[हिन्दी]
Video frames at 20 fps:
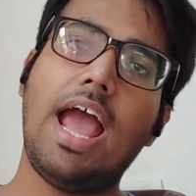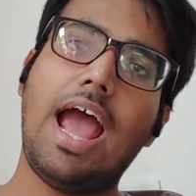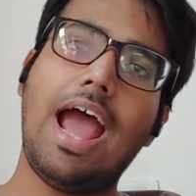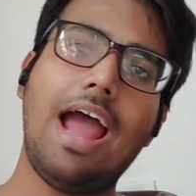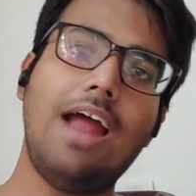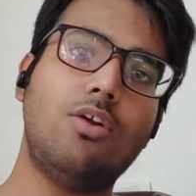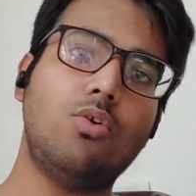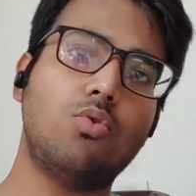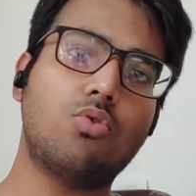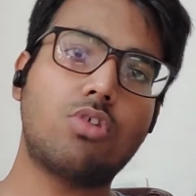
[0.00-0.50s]

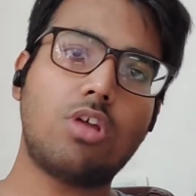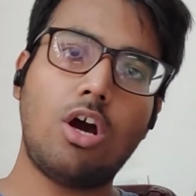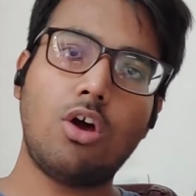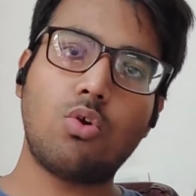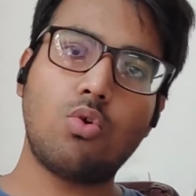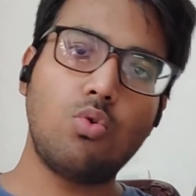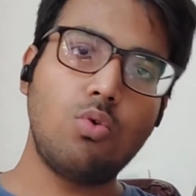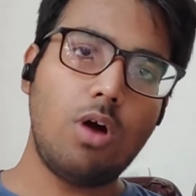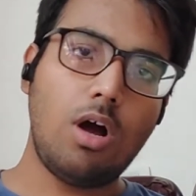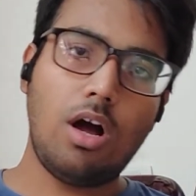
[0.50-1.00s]
एंड उसका
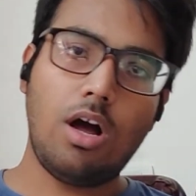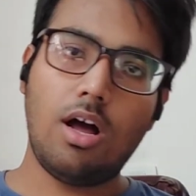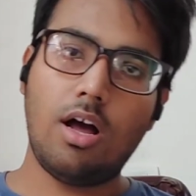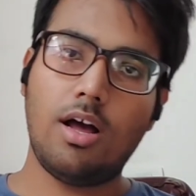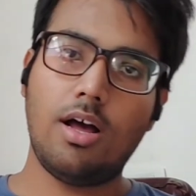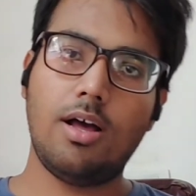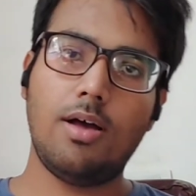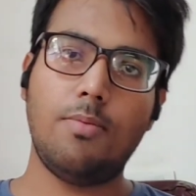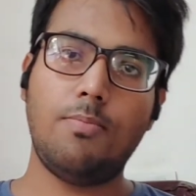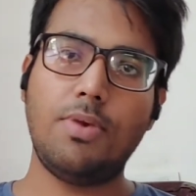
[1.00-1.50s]

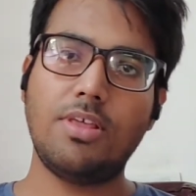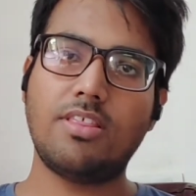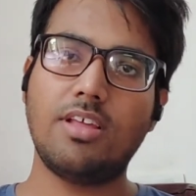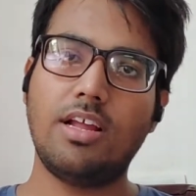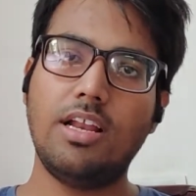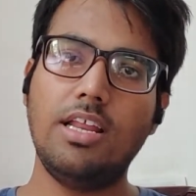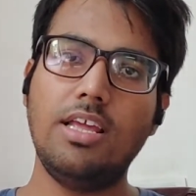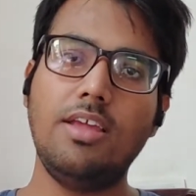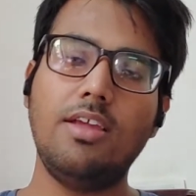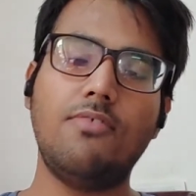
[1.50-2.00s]

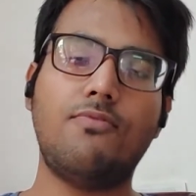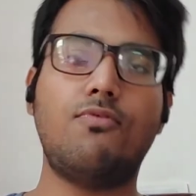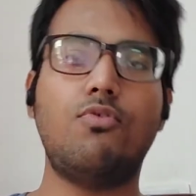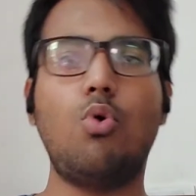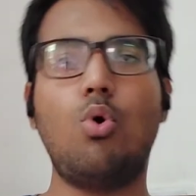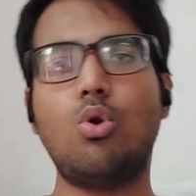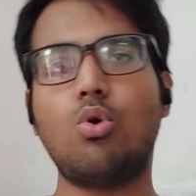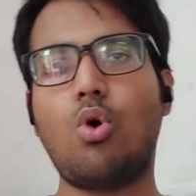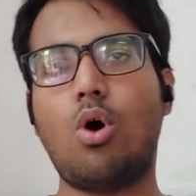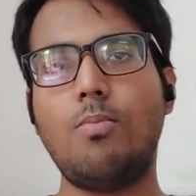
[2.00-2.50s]
बेसिकली uh,
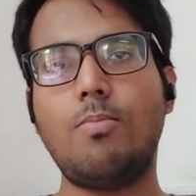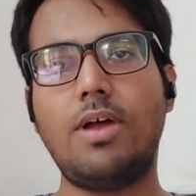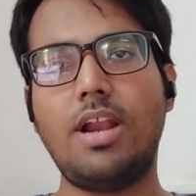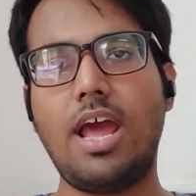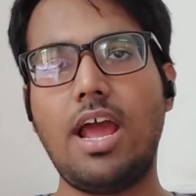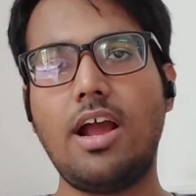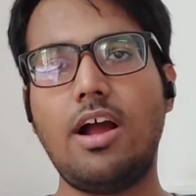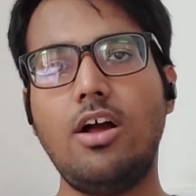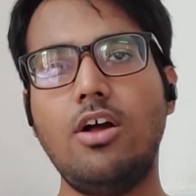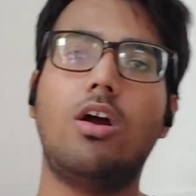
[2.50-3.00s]
फ्लोर कौन
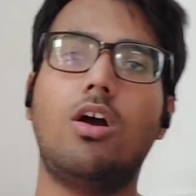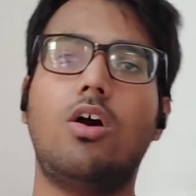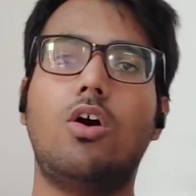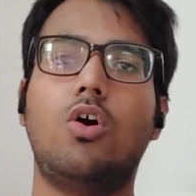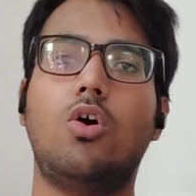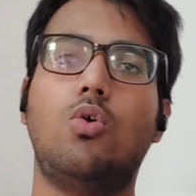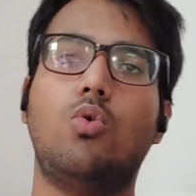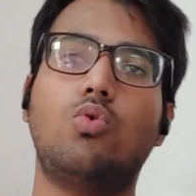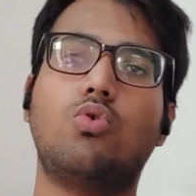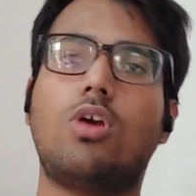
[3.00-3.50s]
बनाएगा
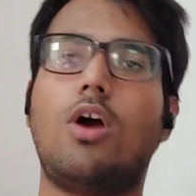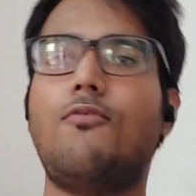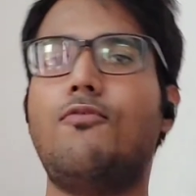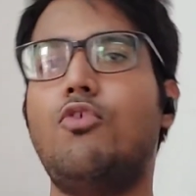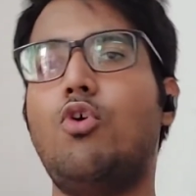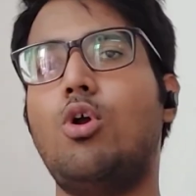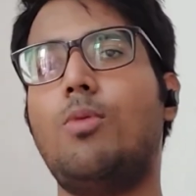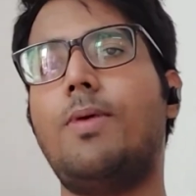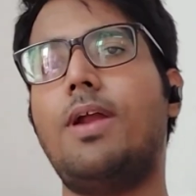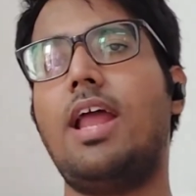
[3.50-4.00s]
उसका
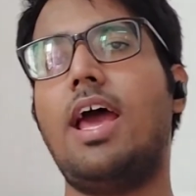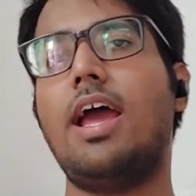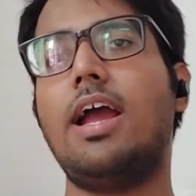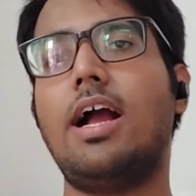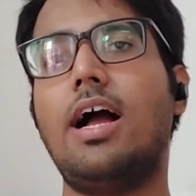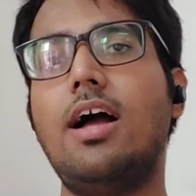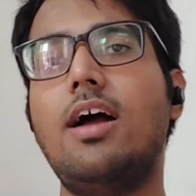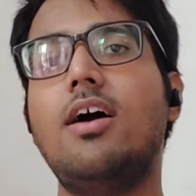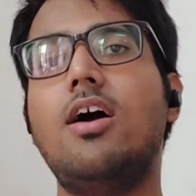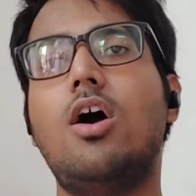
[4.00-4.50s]
फ्लोर
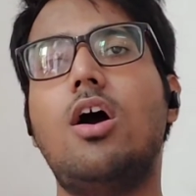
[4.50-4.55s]
बनाएगा